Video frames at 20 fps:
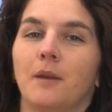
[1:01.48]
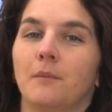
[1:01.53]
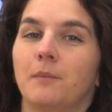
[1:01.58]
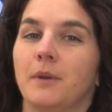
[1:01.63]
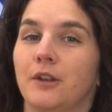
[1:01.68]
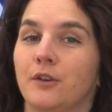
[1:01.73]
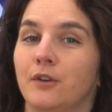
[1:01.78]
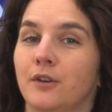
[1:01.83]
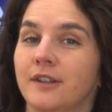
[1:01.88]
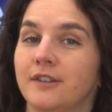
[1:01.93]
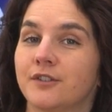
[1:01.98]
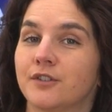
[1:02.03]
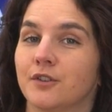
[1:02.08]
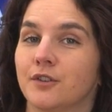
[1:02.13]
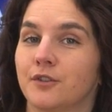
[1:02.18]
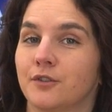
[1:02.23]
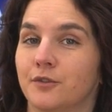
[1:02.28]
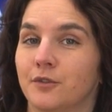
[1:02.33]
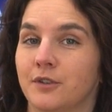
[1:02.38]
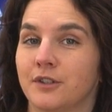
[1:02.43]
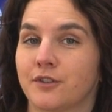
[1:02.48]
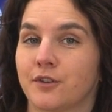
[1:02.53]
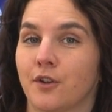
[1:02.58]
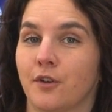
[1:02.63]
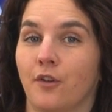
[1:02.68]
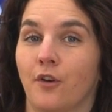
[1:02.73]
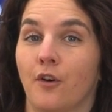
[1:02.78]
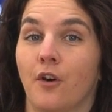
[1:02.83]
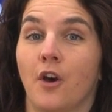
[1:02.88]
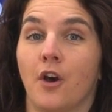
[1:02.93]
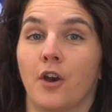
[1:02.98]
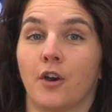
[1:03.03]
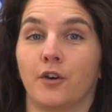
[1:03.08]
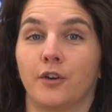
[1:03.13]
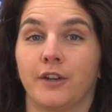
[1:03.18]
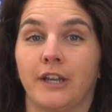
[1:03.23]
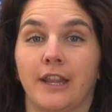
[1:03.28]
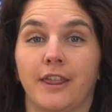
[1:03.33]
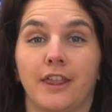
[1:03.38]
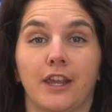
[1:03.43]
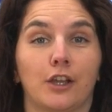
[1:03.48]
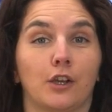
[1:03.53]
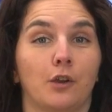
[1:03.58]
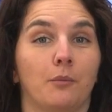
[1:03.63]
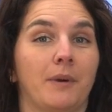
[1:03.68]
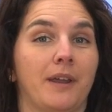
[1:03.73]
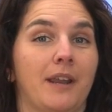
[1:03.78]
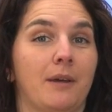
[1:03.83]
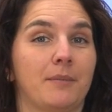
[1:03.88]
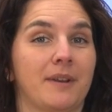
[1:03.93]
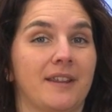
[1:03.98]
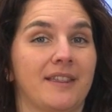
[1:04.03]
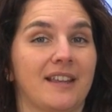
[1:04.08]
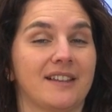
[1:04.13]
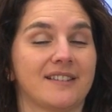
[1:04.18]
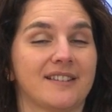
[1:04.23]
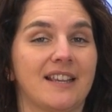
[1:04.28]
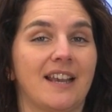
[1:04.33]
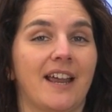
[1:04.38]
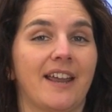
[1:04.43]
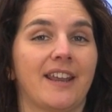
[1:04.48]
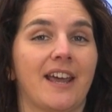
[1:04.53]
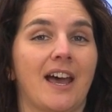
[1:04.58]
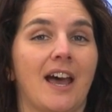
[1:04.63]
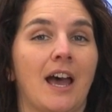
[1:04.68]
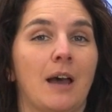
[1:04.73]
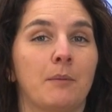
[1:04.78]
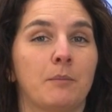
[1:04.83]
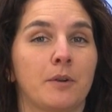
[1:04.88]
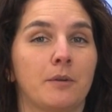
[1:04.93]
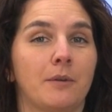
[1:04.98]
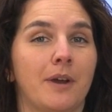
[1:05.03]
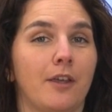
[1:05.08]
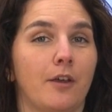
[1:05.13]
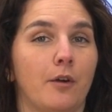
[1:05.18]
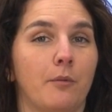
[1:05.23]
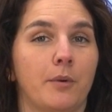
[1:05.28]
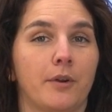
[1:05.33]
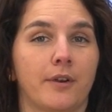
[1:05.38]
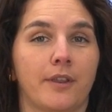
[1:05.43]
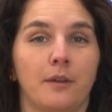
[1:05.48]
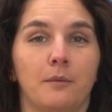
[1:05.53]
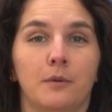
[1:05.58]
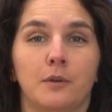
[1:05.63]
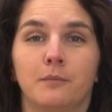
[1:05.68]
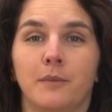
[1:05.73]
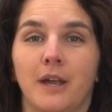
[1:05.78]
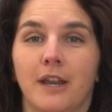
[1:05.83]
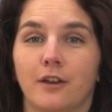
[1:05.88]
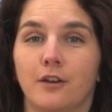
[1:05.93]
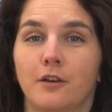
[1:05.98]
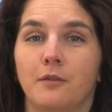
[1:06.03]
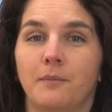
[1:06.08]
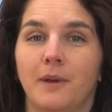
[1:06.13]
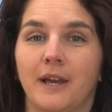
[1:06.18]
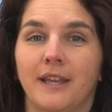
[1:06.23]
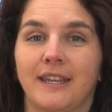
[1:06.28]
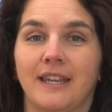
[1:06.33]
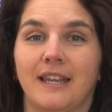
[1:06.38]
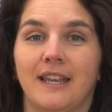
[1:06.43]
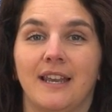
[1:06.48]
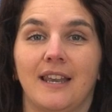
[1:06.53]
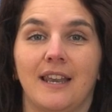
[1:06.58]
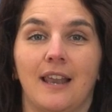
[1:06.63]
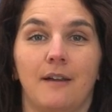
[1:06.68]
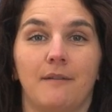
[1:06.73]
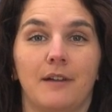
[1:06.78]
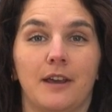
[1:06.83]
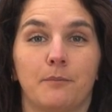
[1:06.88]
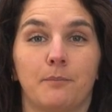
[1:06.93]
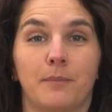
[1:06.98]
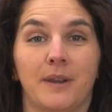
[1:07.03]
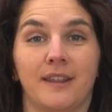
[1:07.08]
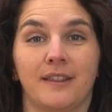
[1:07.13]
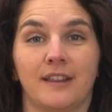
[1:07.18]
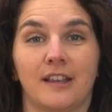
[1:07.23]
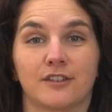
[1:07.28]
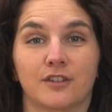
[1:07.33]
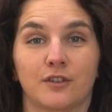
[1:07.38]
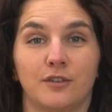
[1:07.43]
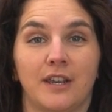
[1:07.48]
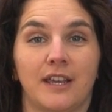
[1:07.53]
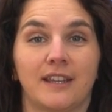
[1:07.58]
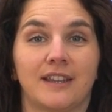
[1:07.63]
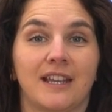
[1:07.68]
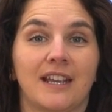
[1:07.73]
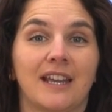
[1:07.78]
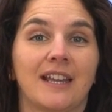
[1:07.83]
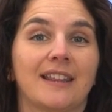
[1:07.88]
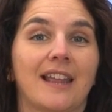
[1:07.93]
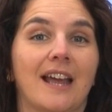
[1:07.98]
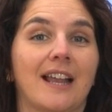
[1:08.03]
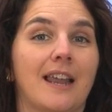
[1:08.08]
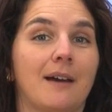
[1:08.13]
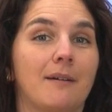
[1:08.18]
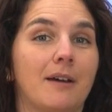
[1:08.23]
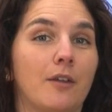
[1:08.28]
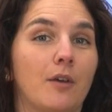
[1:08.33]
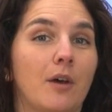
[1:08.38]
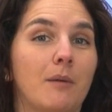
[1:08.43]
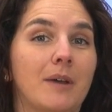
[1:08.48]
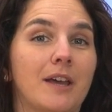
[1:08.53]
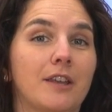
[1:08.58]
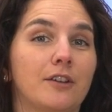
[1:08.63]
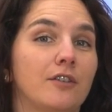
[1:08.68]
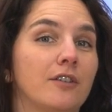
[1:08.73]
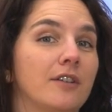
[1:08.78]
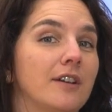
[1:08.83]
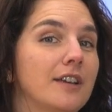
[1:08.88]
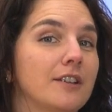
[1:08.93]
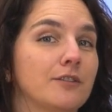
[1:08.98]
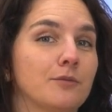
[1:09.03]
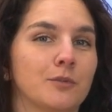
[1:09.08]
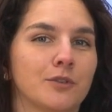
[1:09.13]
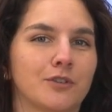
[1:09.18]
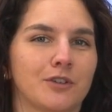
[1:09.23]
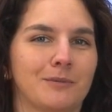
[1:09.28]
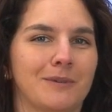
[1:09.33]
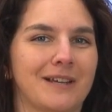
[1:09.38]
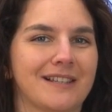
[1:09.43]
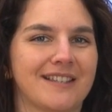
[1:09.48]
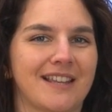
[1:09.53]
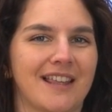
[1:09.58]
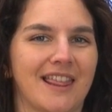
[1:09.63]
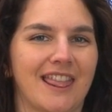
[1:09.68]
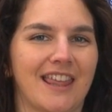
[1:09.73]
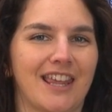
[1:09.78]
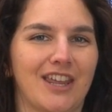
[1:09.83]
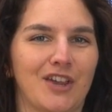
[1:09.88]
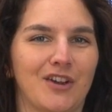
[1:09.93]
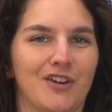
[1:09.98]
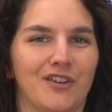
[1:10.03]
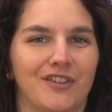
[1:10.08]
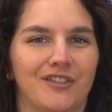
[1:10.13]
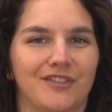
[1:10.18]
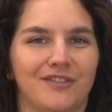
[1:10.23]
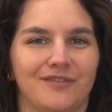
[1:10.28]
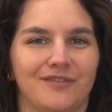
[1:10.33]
Pero eso no es todo. Con el ciclo para prendas de lana aprobado por The Bullmar Company, lavar prendas con la etiqueta lavado a mano es mucho más sencillo.